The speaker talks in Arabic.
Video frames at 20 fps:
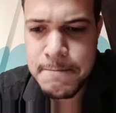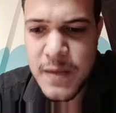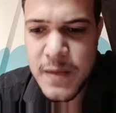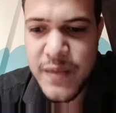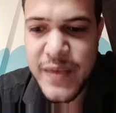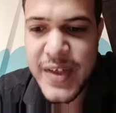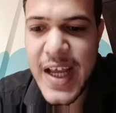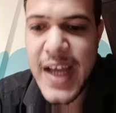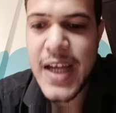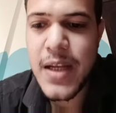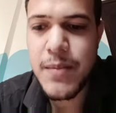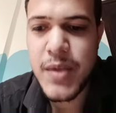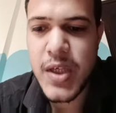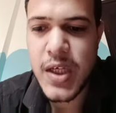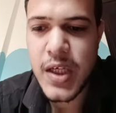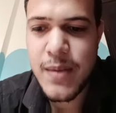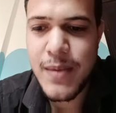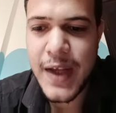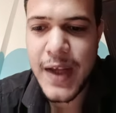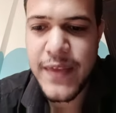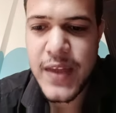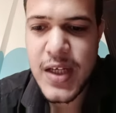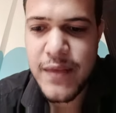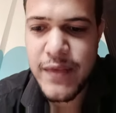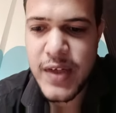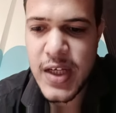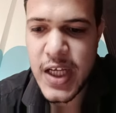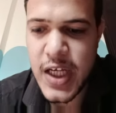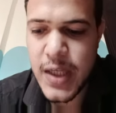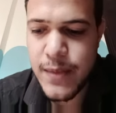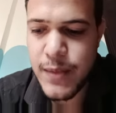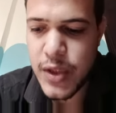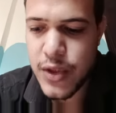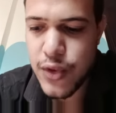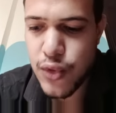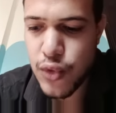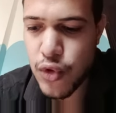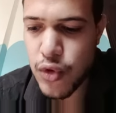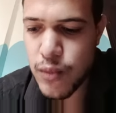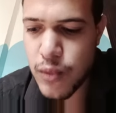في الانيميا يبقى عندنا في الانيميا
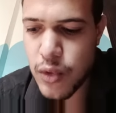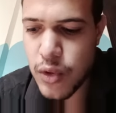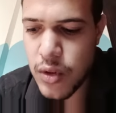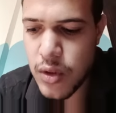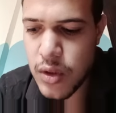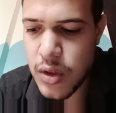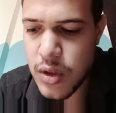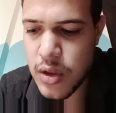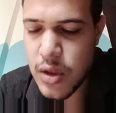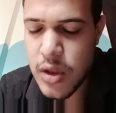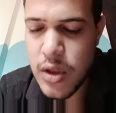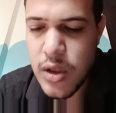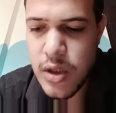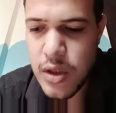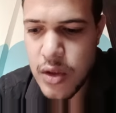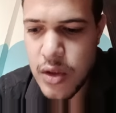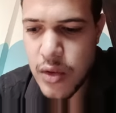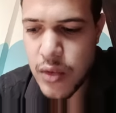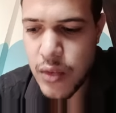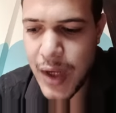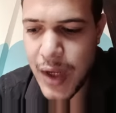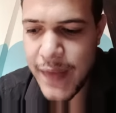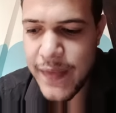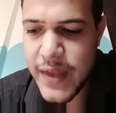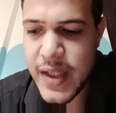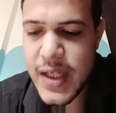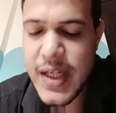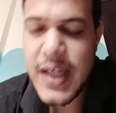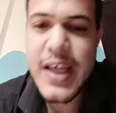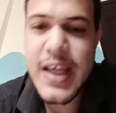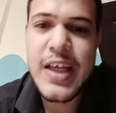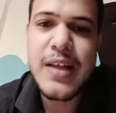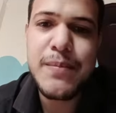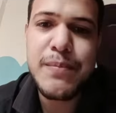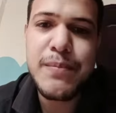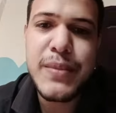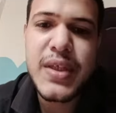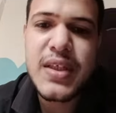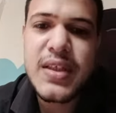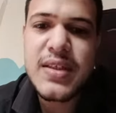ريكورمون وعندنا
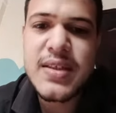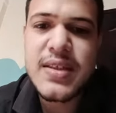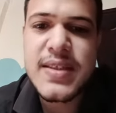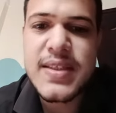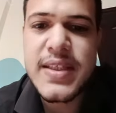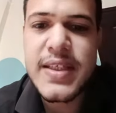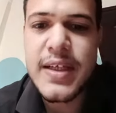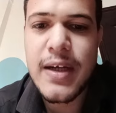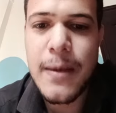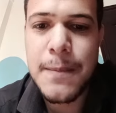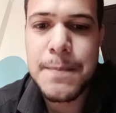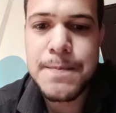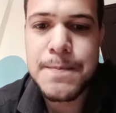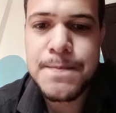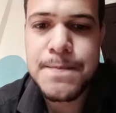المير سيرا